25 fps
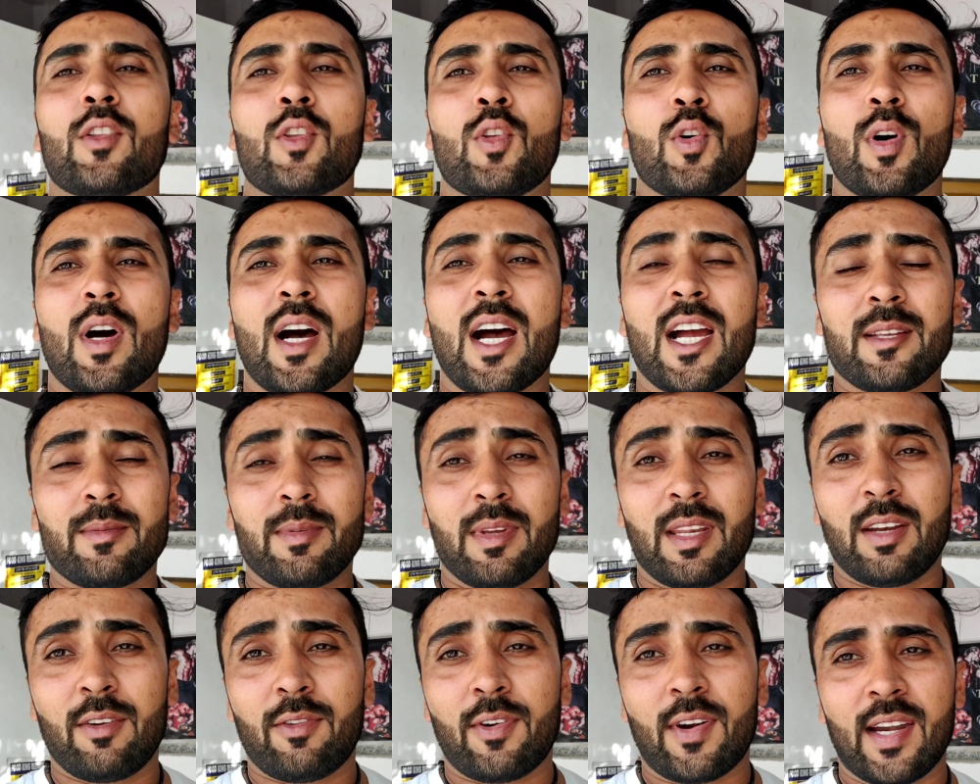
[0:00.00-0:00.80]
तो आज
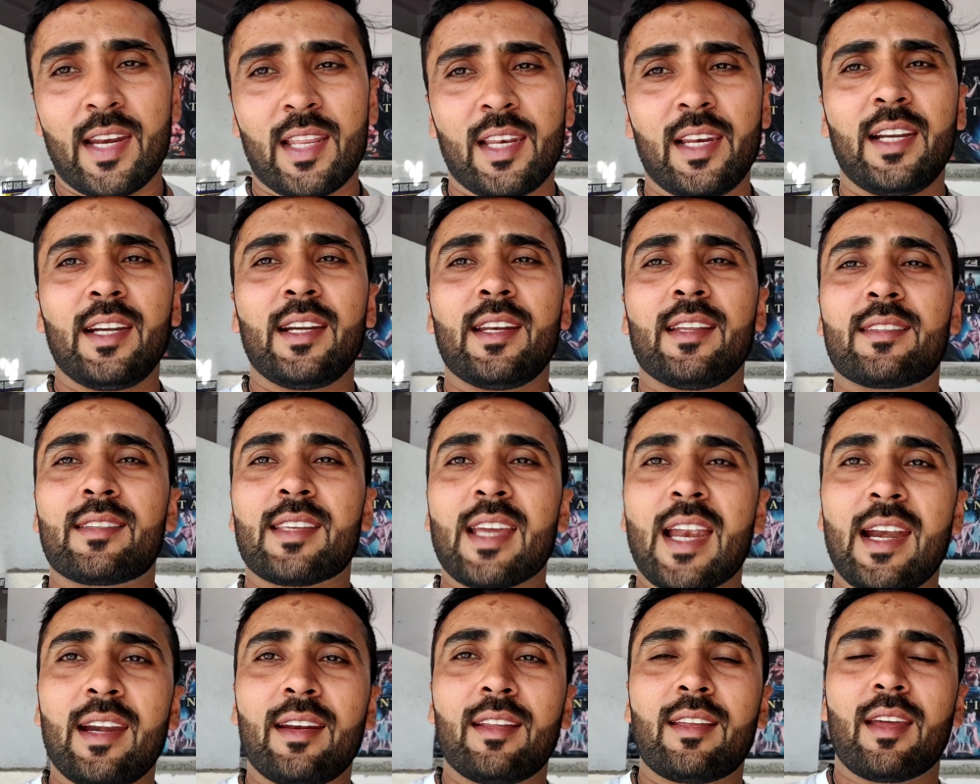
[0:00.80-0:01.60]
मैंने फाइनली
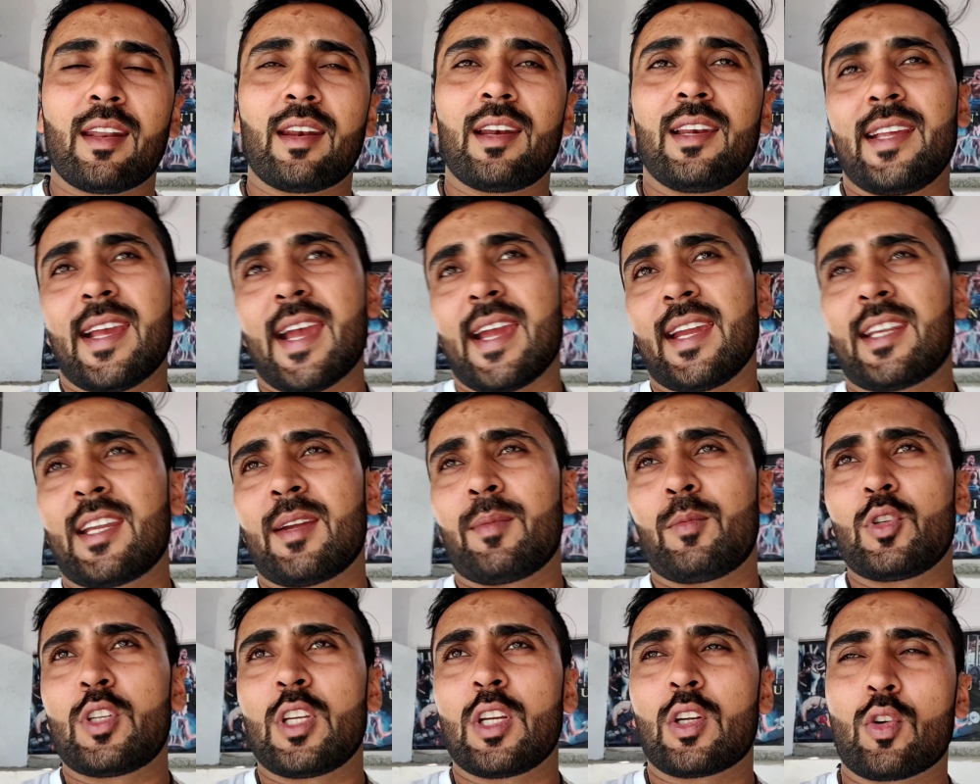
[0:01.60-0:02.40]
डिसाइड कर लिया है
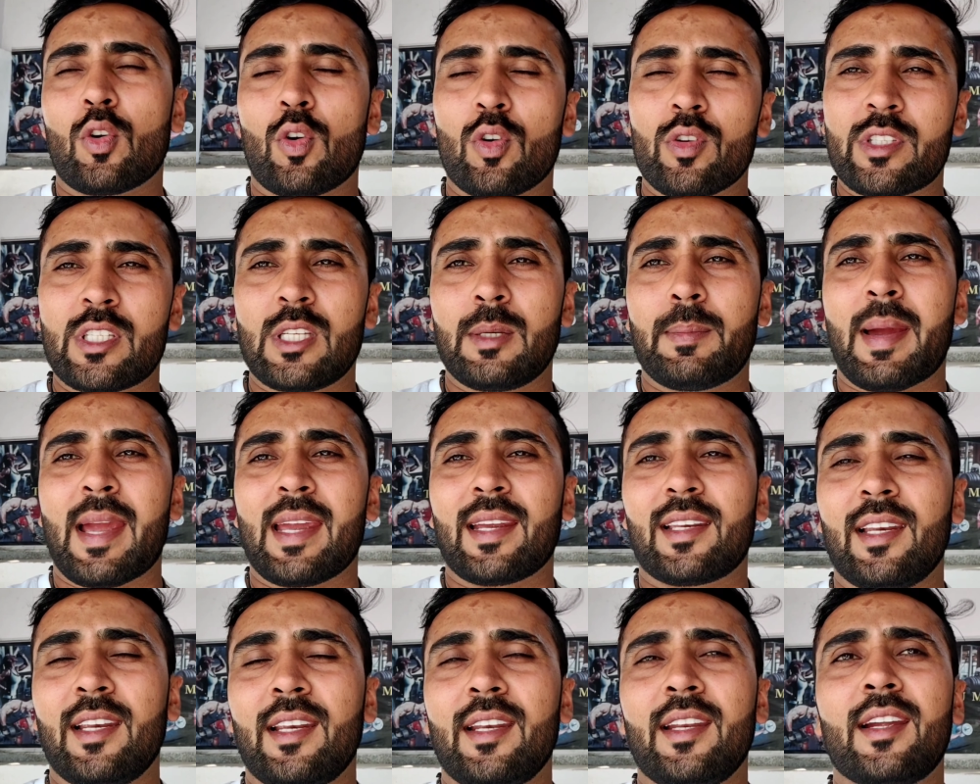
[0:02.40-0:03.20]
कि मुझे कौन सी
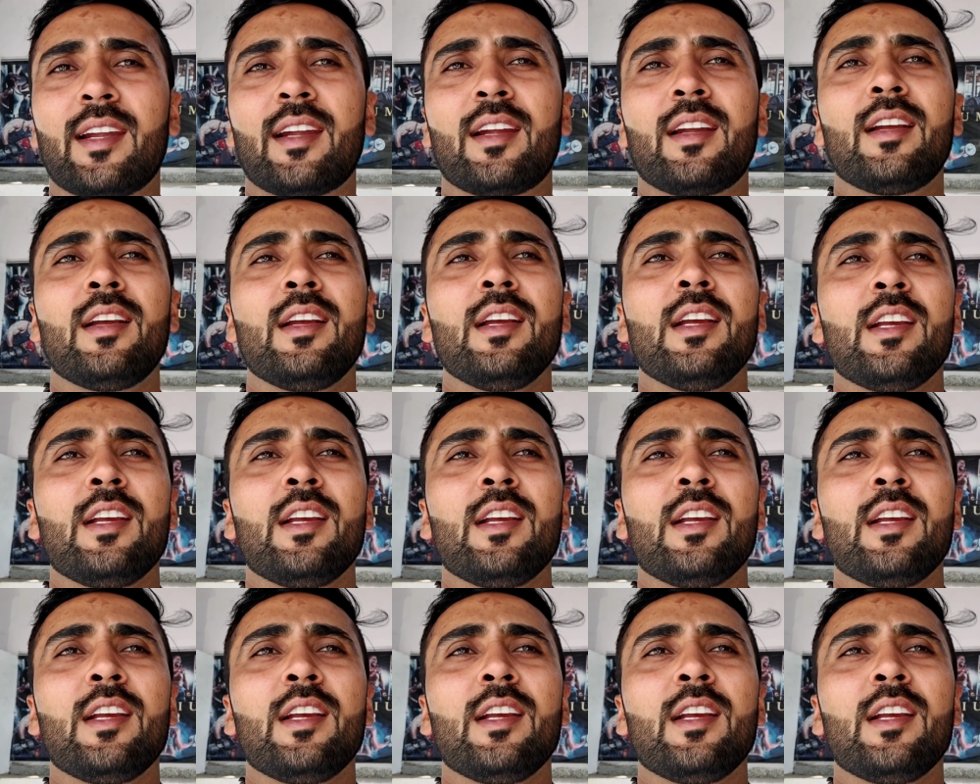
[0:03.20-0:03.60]
बाइक लेनी है